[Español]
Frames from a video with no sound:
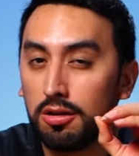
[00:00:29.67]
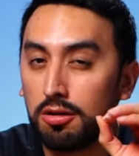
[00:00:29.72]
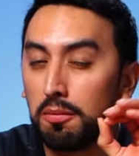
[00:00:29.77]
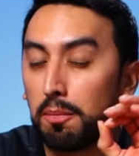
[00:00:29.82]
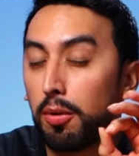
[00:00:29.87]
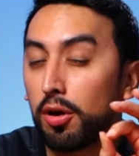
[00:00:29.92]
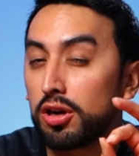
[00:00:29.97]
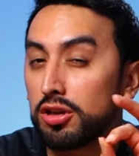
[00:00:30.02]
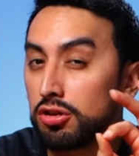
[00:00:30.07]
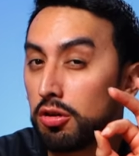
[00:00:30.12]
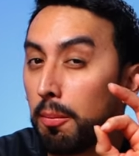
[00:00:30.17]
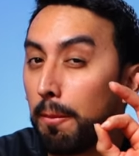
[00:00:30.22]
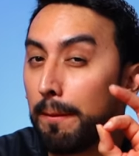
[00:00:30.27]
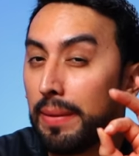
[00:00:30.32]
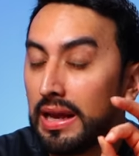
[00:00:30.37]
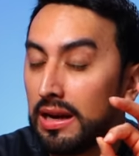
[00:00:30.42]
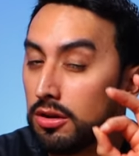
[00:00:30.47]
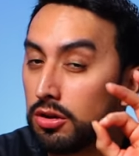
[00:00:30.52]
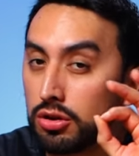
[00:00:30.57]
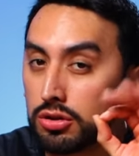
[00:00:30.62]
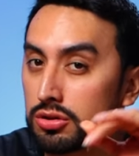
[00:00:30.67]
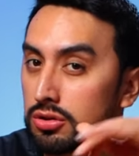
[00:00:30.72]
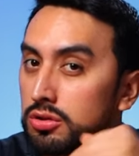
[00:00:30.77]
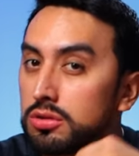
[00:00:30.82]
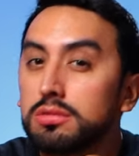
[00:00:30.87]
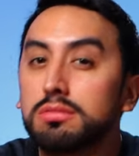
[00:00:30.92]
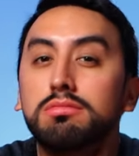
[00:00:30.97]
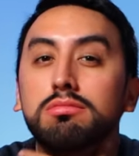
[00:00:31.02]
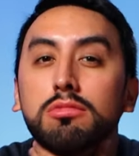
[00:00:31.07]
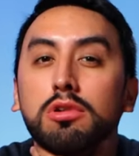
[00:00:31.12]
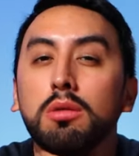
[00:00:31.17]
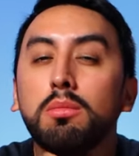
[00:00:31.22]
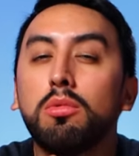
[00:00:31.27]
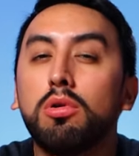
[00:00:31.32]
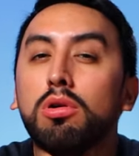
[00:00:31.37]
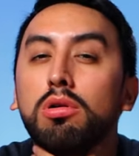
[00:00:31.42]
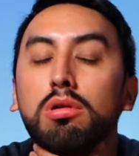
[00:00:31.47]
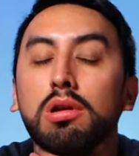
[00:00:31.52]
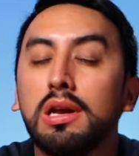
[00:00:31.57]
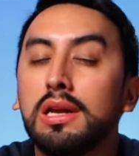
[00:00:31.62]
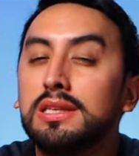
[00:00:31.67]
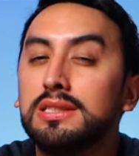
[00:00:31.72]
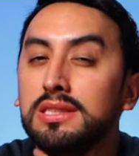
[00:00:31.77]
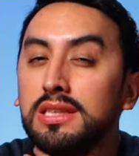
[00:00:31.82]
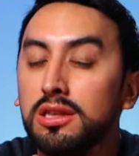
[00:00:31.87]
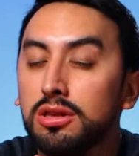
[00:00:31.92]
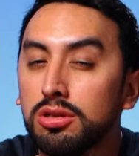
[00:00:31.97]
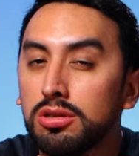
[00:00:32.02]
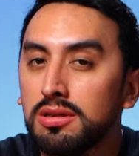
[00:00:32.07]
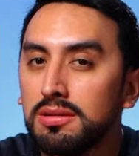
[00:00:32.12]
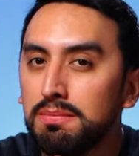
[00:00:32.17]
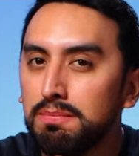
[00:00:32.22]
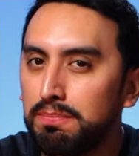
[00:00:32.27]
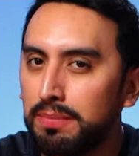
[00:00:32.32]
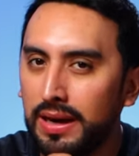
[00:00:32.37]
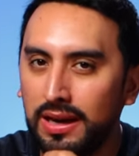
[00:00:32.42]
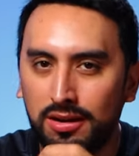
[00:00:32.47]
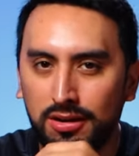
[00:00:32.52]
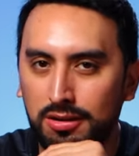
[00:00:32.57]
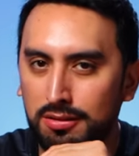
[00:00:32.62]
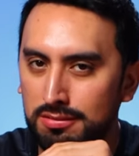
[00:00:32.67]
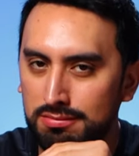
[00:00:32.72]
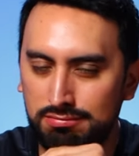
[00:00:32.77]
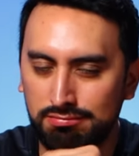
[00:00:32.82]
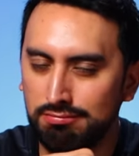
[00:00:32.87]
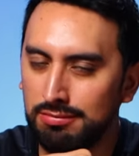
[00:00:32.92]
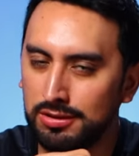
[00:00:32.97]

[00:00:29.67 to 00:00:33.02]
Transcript: un poquito menos como lisito, pero,